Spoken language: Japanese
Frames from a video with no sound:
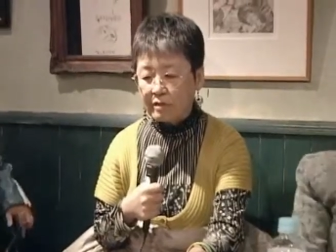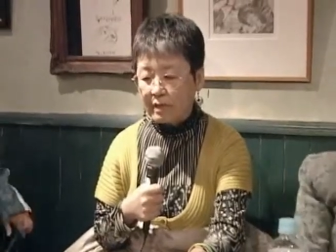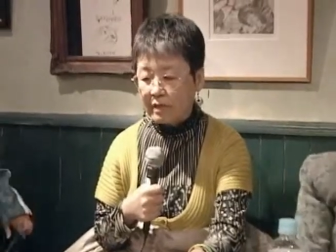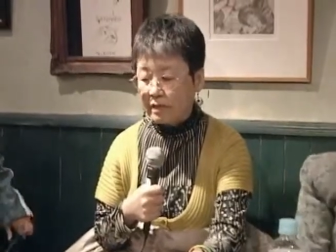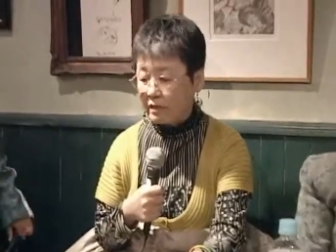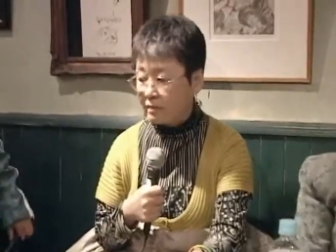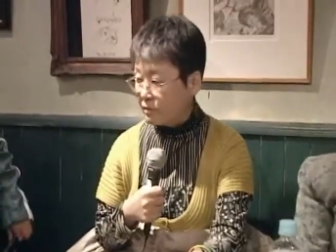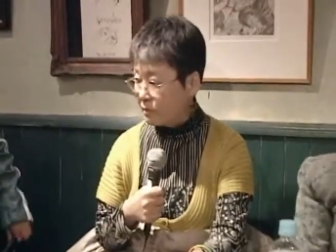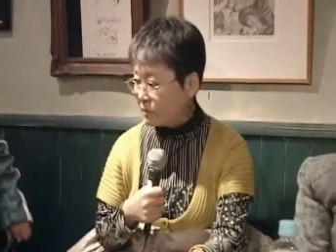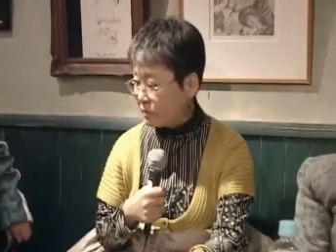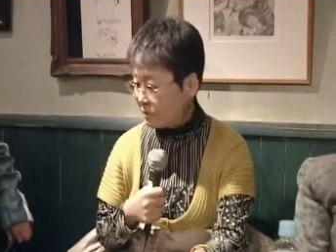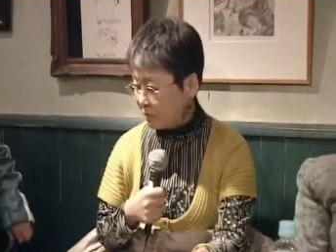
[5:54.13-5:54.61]
て
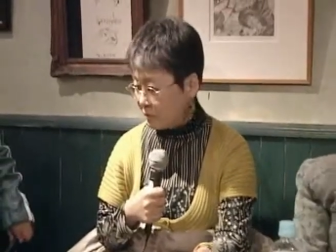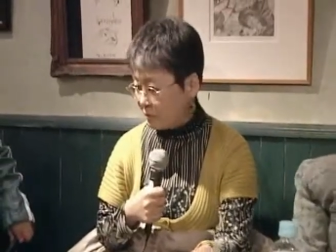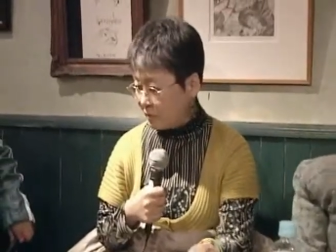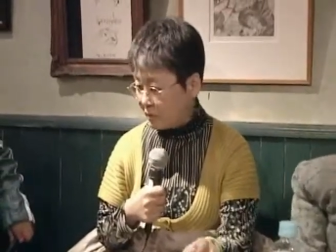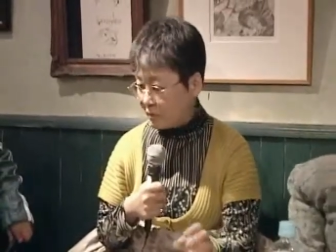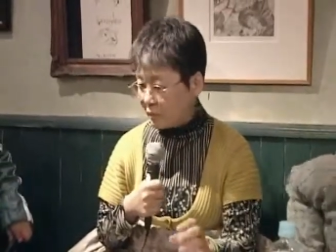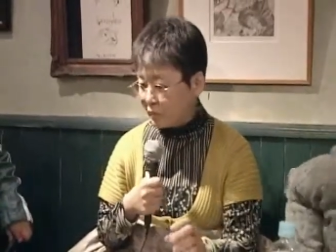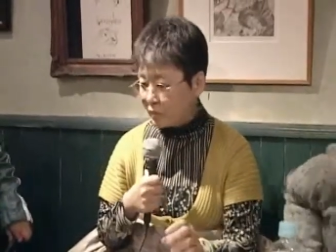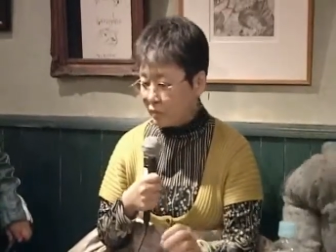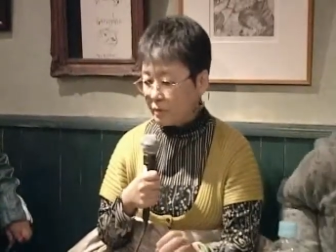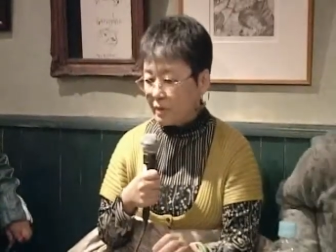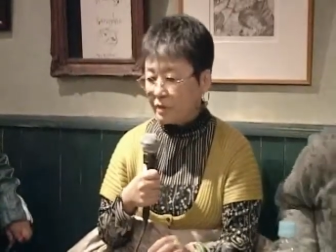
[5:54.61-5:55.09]
い
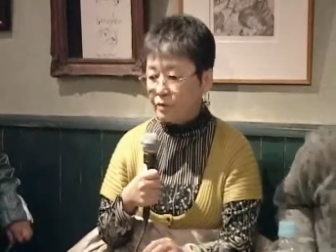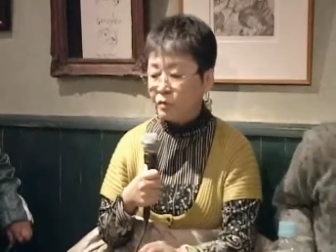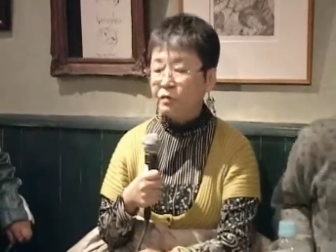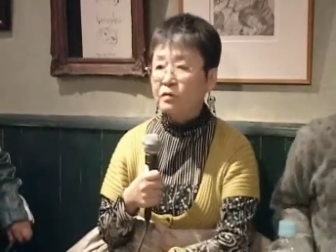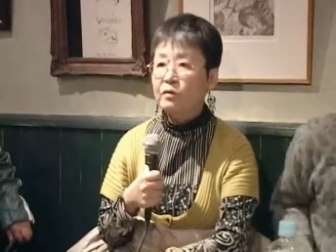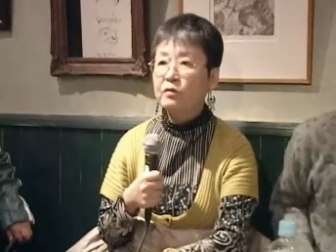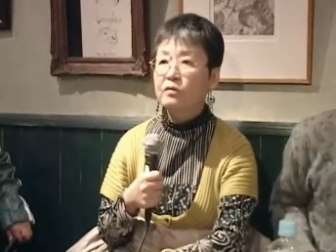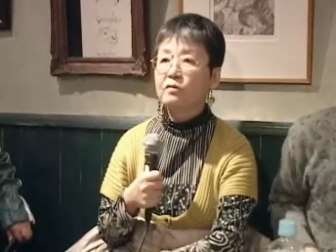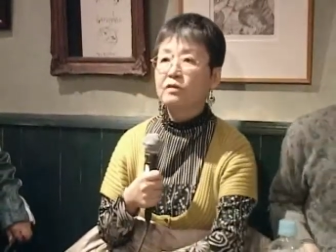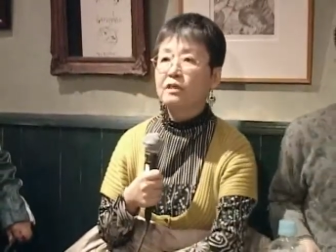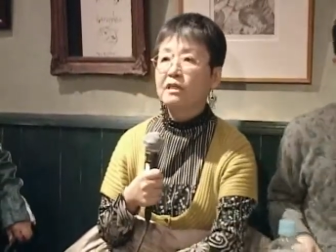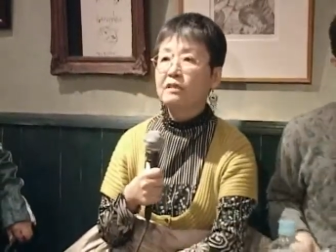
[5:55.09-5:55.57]
うことはどうい
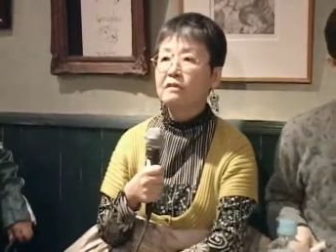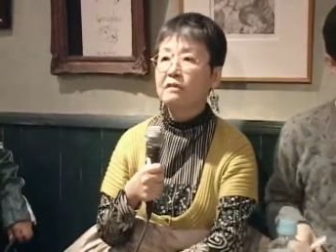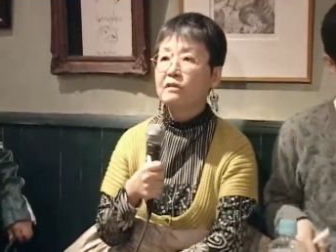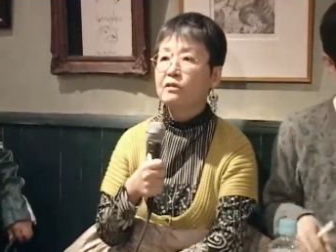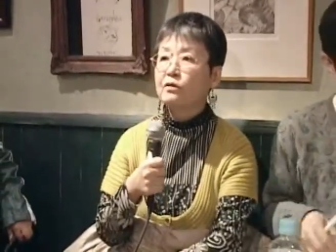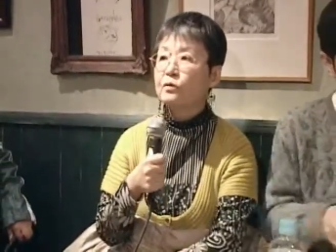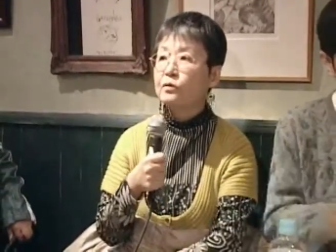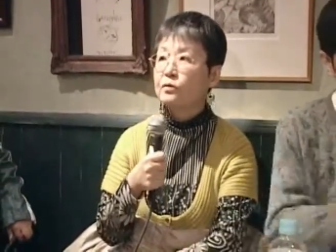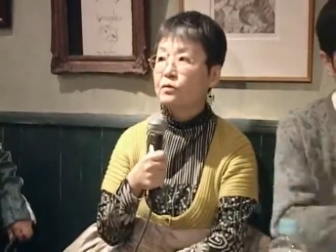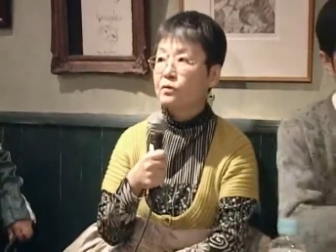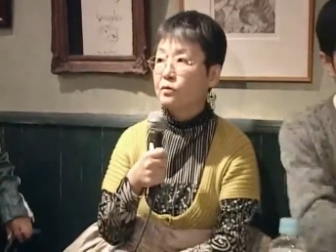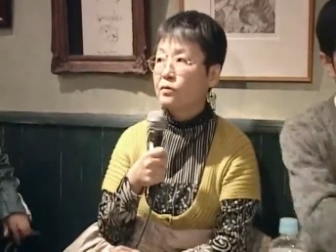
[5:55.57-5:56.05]
うことかって
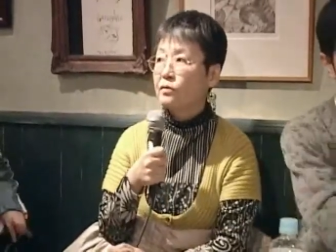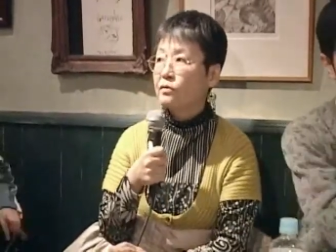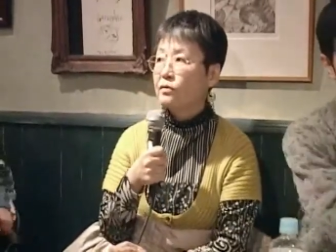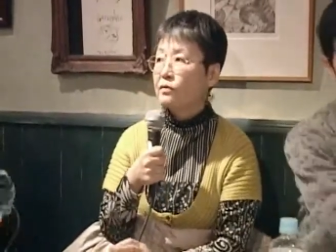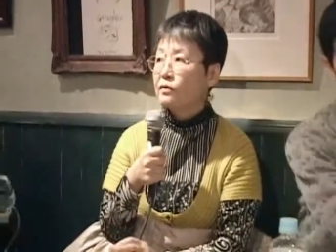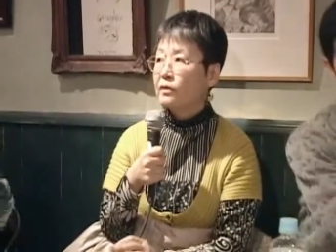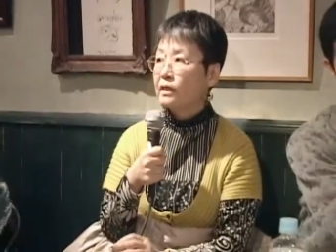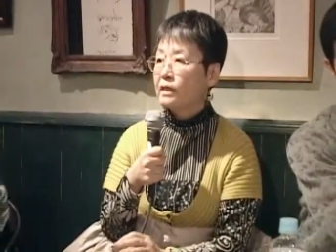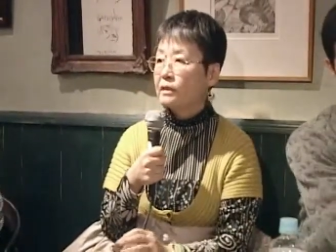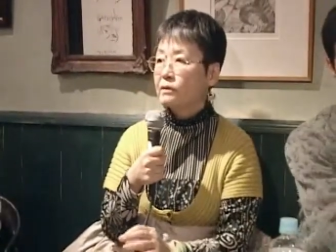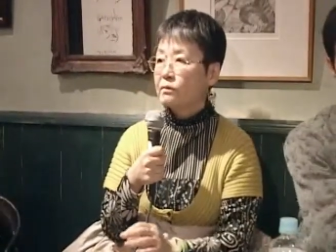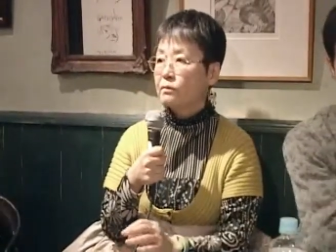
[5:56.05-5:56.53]
いうと
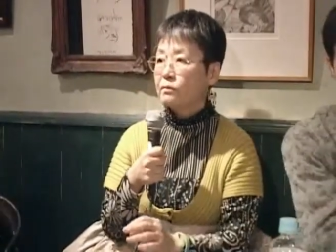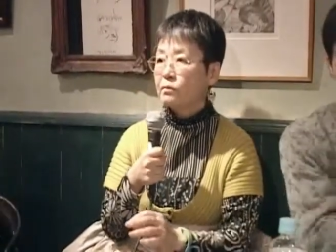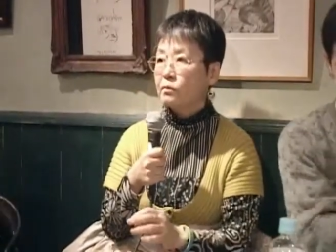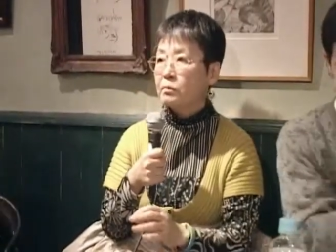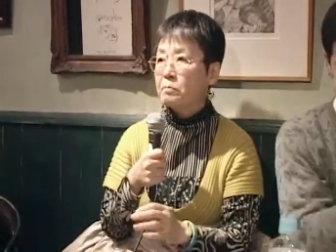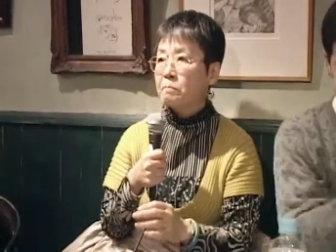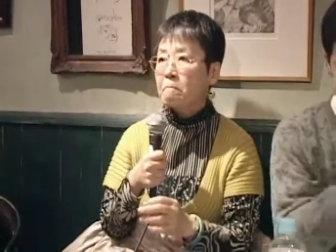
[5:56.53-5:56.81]
あの